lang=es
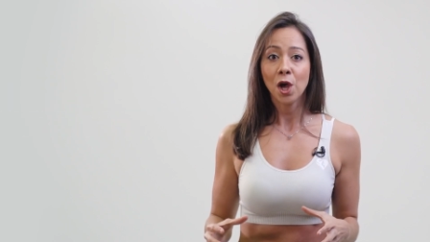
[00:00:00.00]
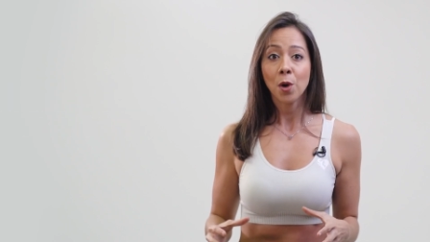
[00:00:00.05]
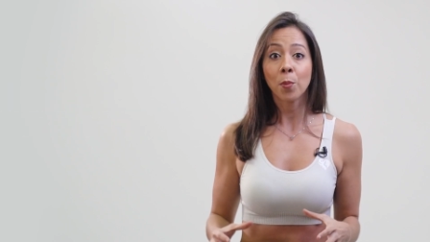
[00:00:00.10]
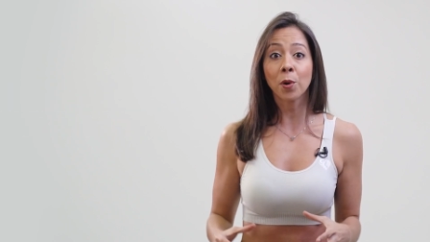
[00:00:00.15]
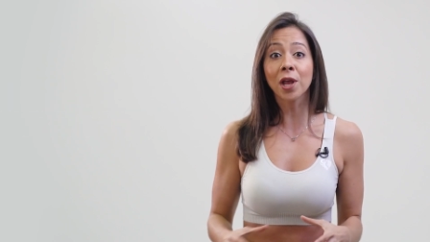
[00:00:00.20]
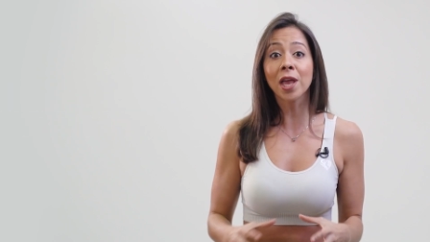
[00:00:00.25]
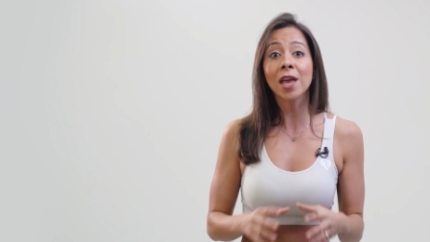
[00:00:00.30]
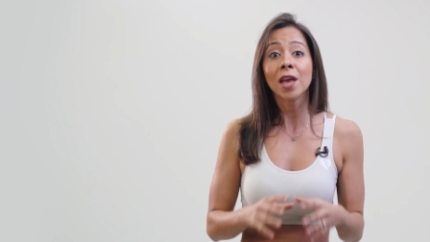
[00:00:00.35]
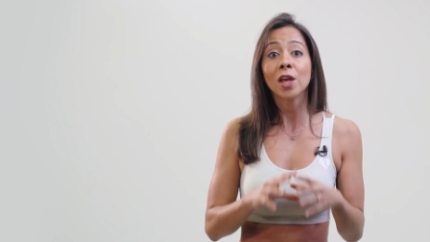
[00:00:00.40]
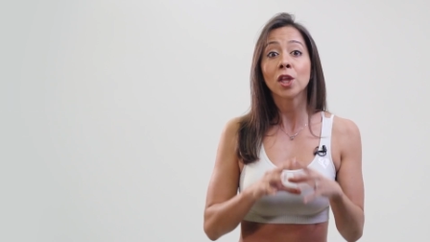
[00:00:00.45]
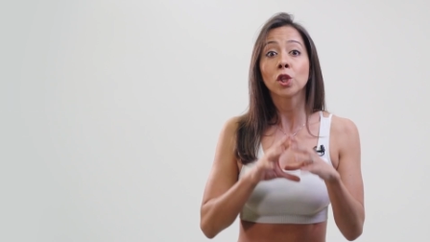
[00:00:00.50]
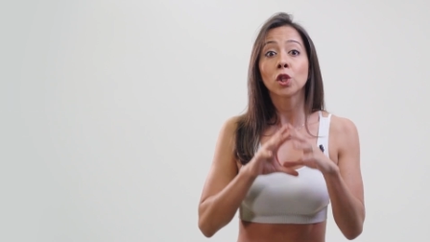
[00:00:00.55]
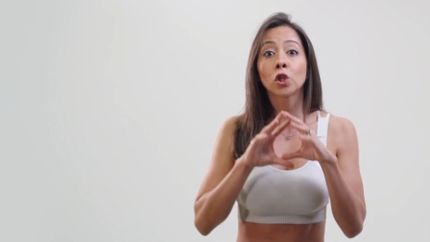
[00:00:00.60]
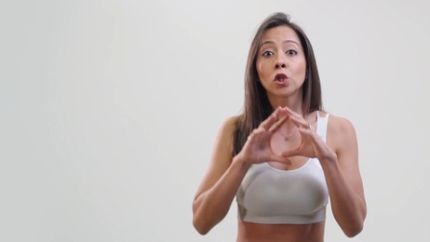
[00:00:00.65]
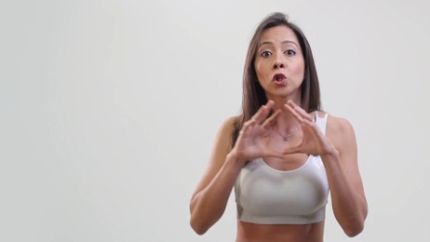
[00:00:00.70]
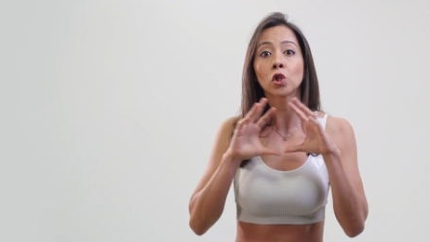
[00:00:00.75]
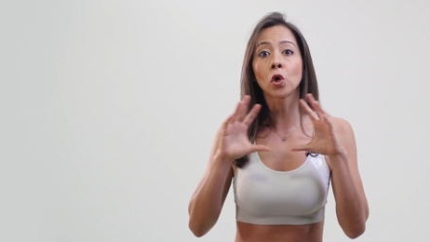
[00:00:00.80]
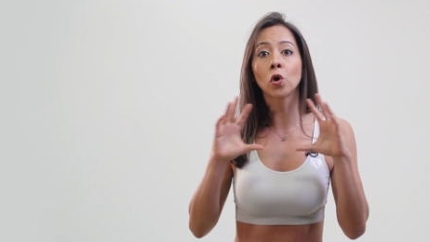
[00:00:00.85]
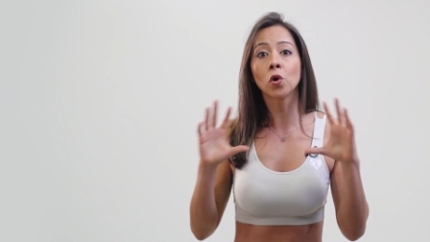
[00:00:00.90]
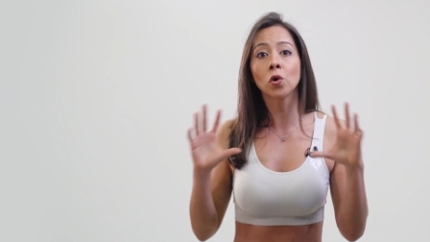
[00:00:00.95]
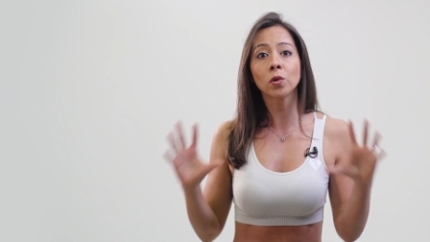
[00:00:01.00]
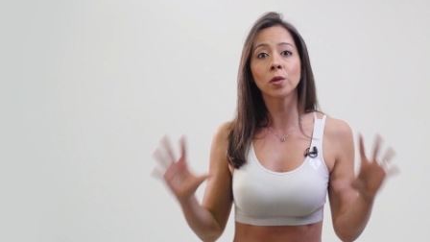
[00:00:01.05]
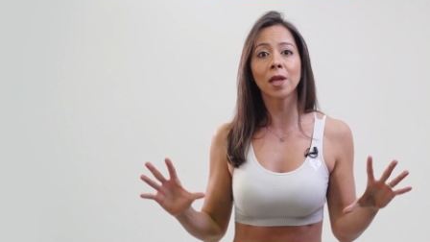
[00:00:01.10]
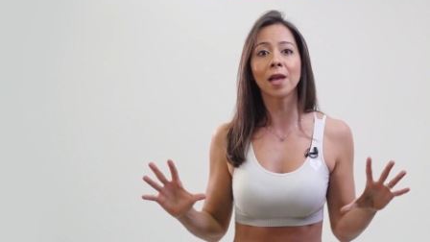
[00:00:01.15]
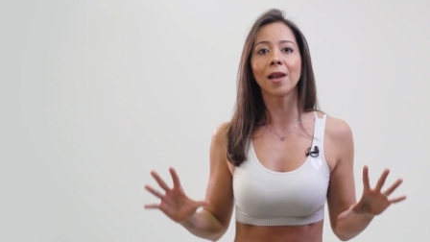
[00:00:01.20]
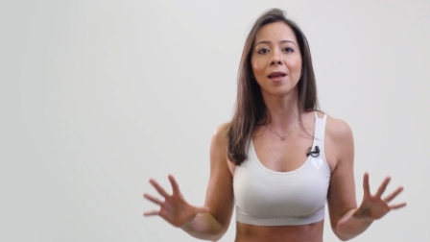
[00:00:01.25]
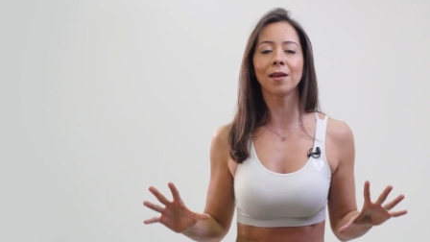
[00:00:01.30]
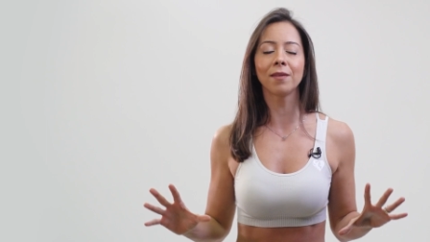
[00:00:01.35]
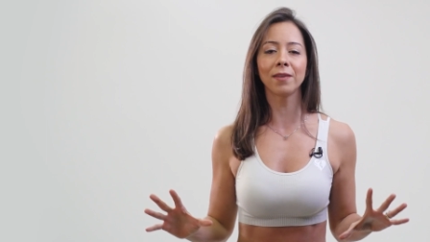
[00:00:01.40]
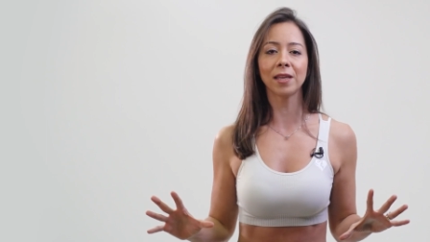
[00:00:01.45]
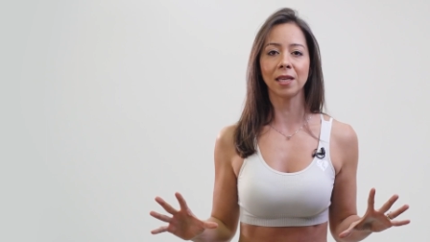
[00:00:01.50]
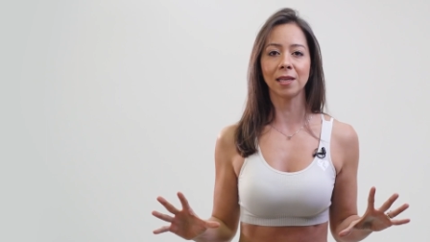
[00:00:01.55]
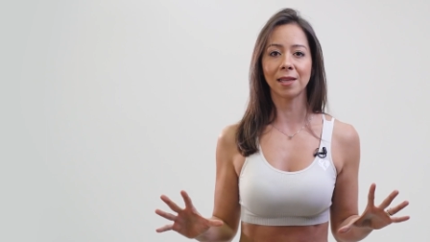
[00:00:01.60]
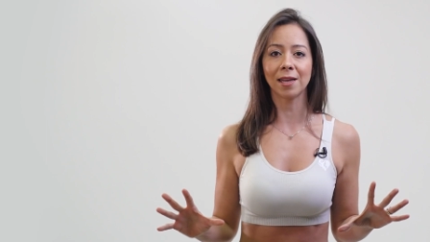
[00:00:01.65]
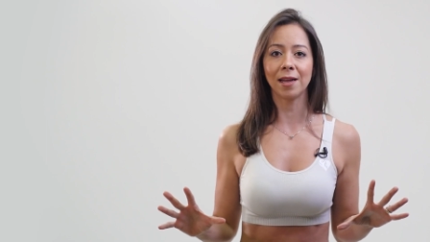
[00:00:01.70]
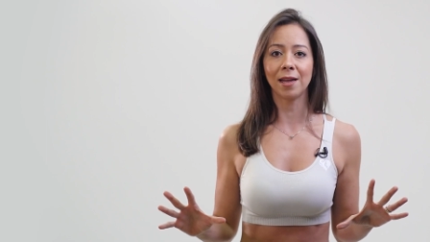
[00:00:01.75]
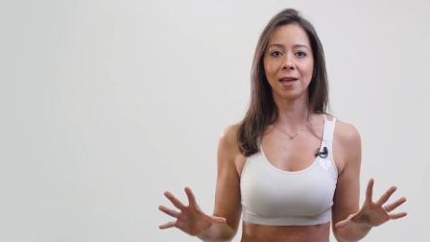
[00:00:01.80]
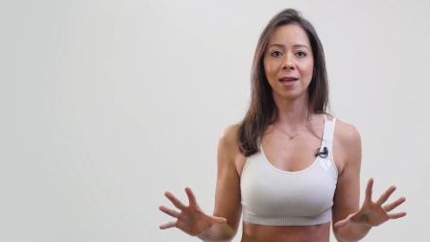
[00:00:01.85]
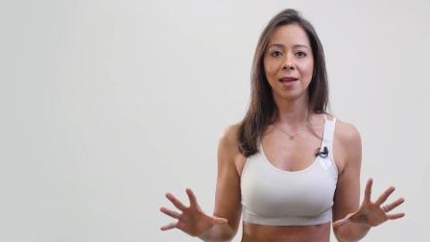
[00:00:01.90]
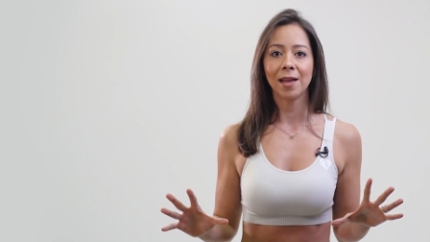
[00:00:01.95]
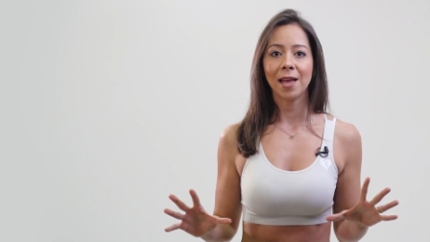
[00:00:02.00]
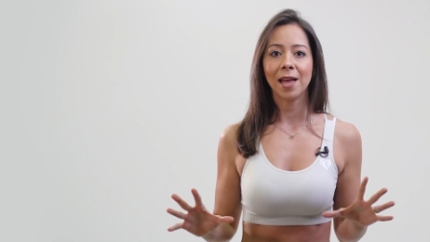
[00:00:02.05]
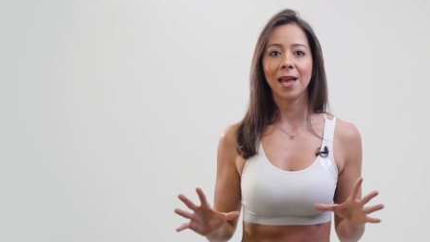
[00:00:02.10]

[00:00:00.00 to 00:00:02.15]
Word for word: porque toda la vida